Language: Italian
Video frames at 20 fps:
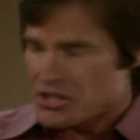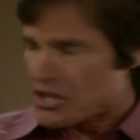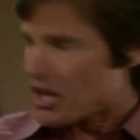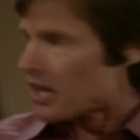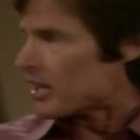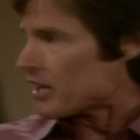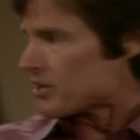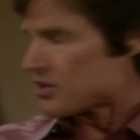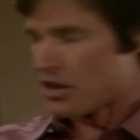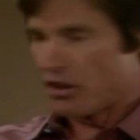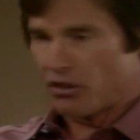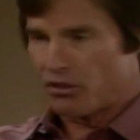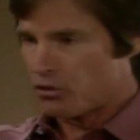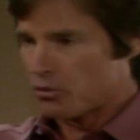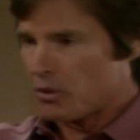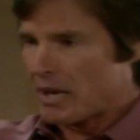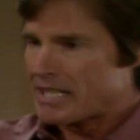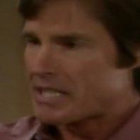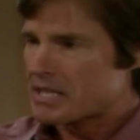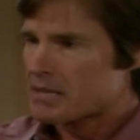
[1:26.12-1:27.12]
Quella di
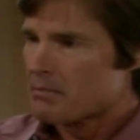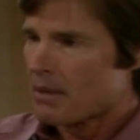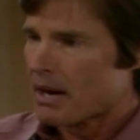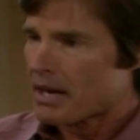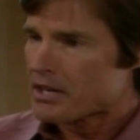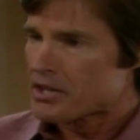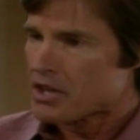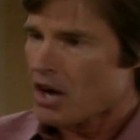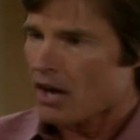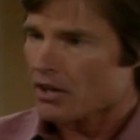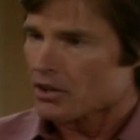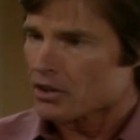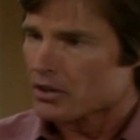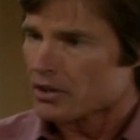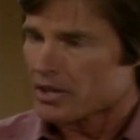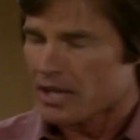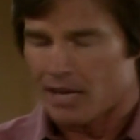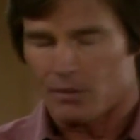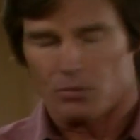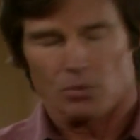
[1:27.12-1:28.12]
notte mi faceva il sacco
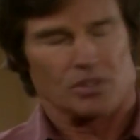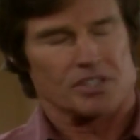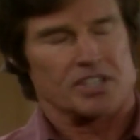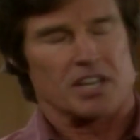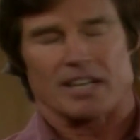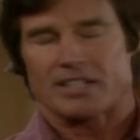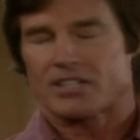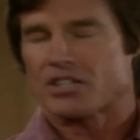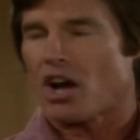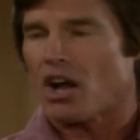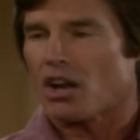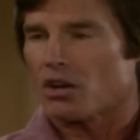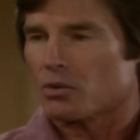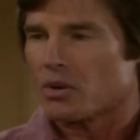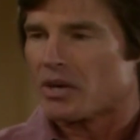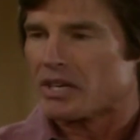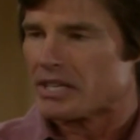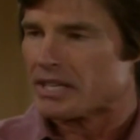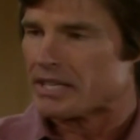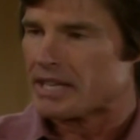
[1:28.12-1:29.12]
nel letto e lo riempiva
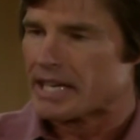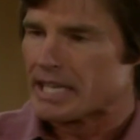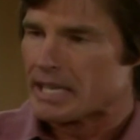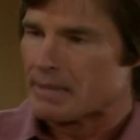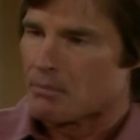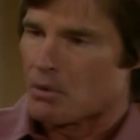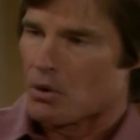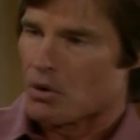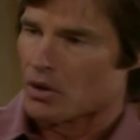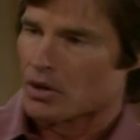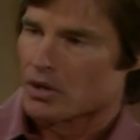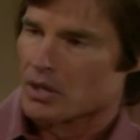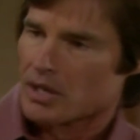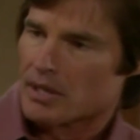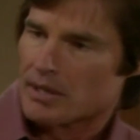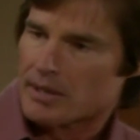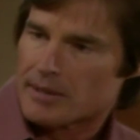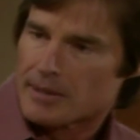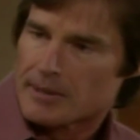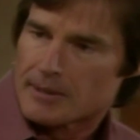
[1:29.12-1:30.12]
di schiuma da
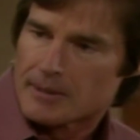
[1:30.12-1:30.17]
barba.